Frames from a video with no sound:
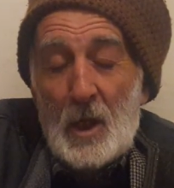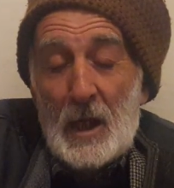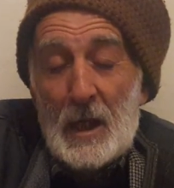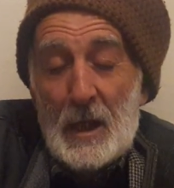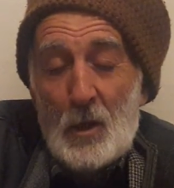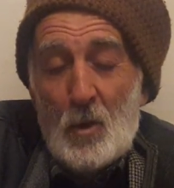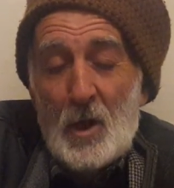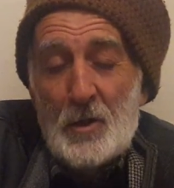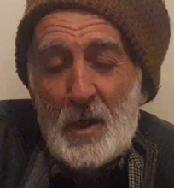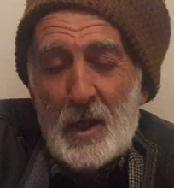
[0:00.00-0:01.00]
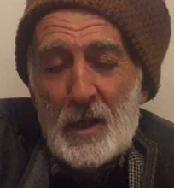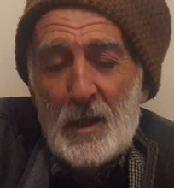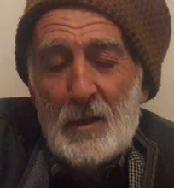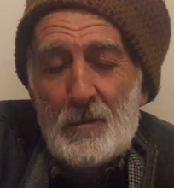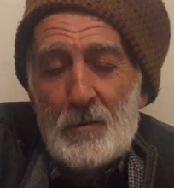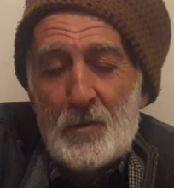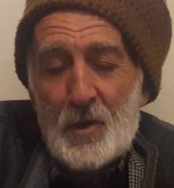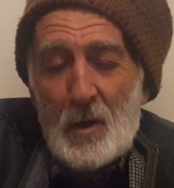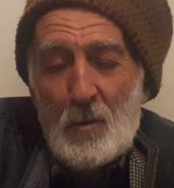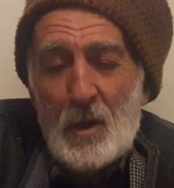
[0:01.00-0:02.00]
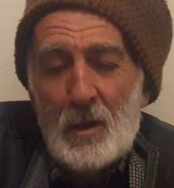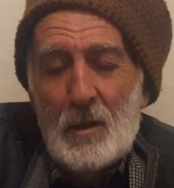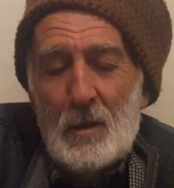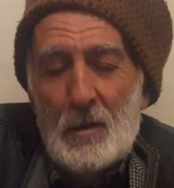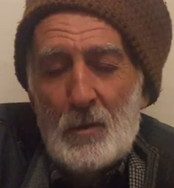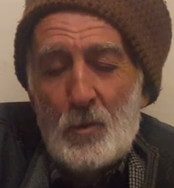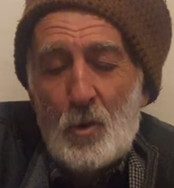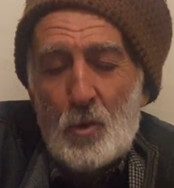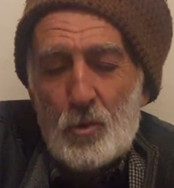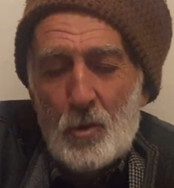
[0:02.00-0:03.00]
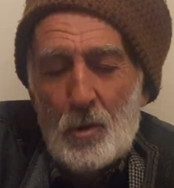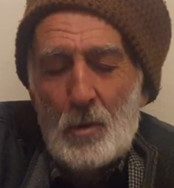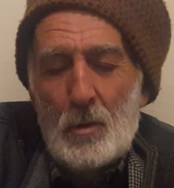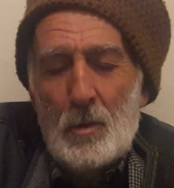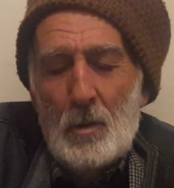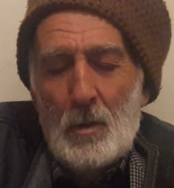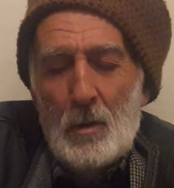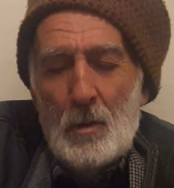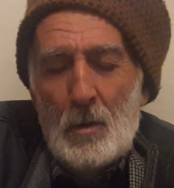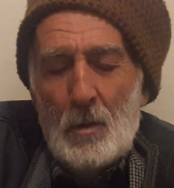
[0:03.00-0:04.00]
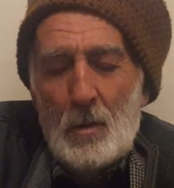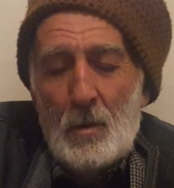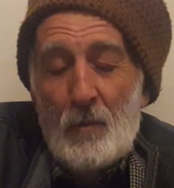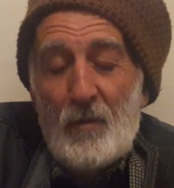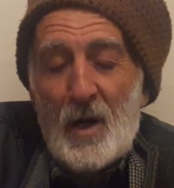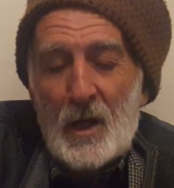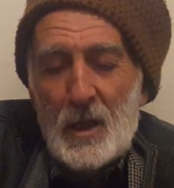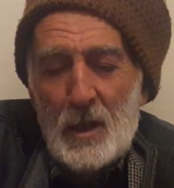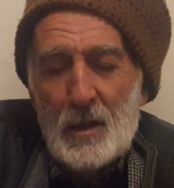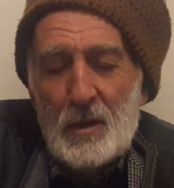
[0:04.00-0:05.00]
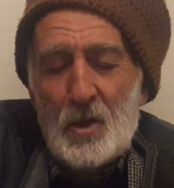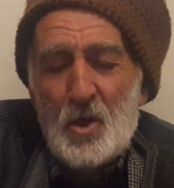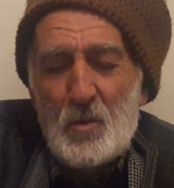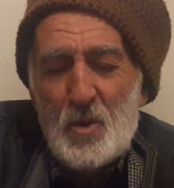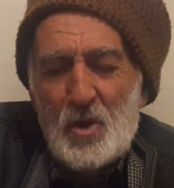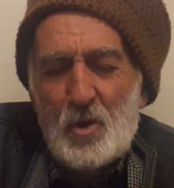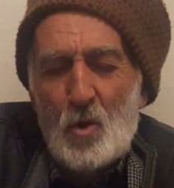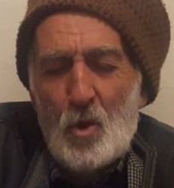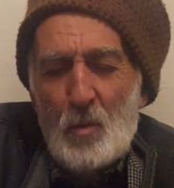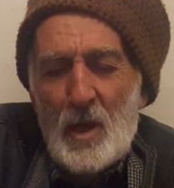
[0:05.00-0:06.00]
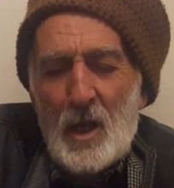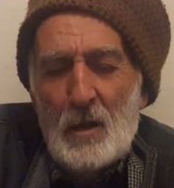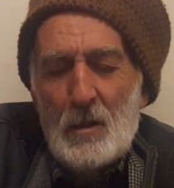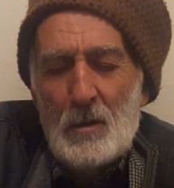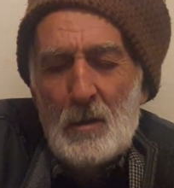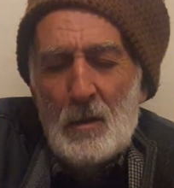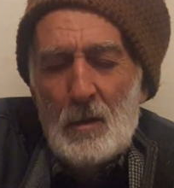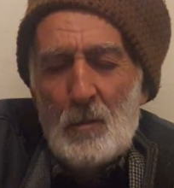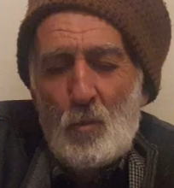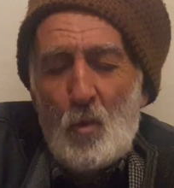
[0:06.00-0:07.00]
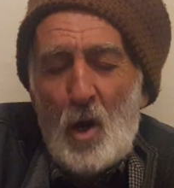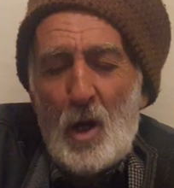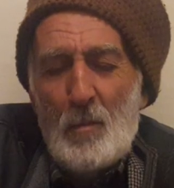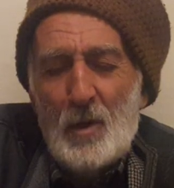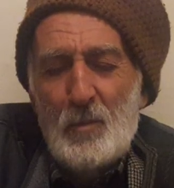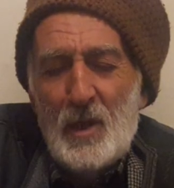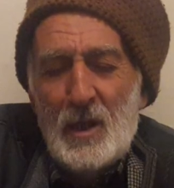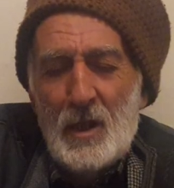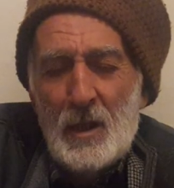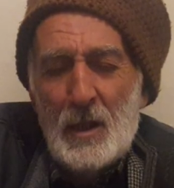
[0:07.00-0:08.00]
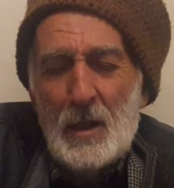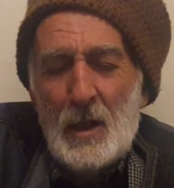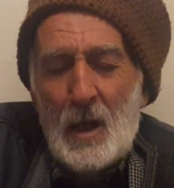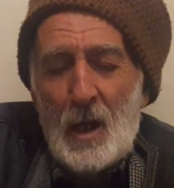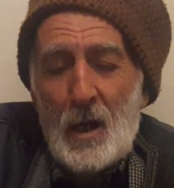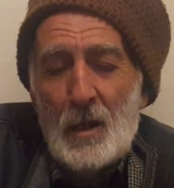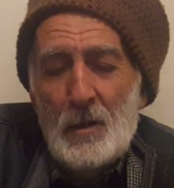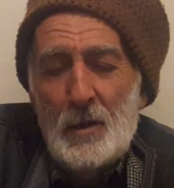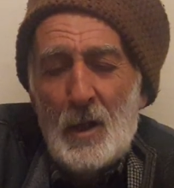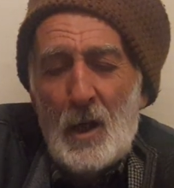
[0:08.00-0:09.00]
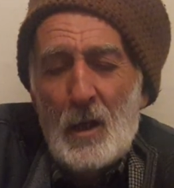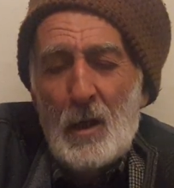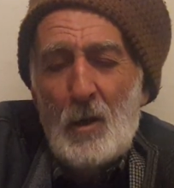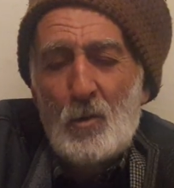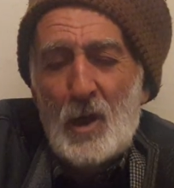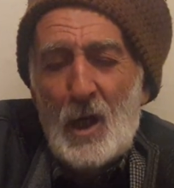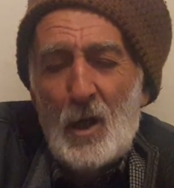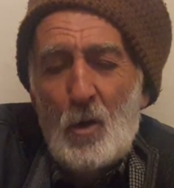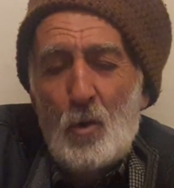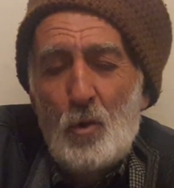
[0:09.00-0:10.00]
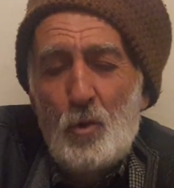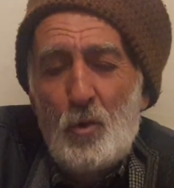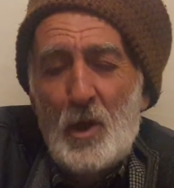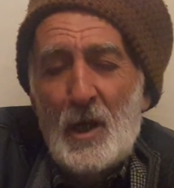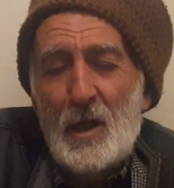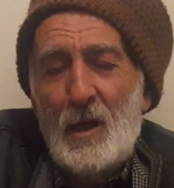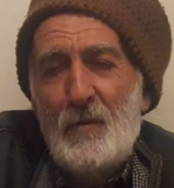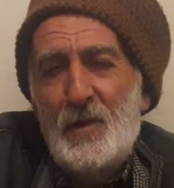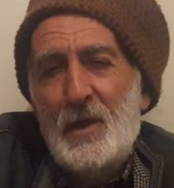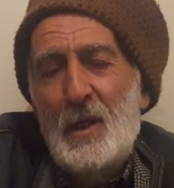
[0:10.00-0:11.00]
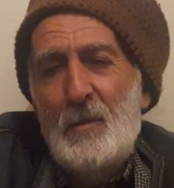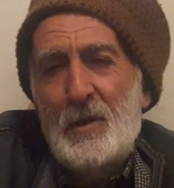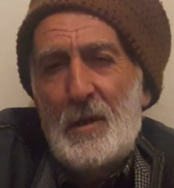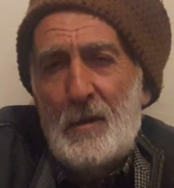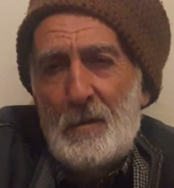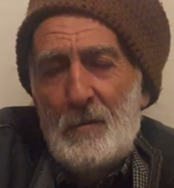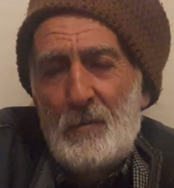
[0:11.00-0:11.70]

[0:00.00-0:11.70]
Eyle olacak ki zavallı, yoksul, fakir, hiçbir şey olmayan Muhammed Medine, halini Allahu Teala onu dünyanın halifesini yapacak.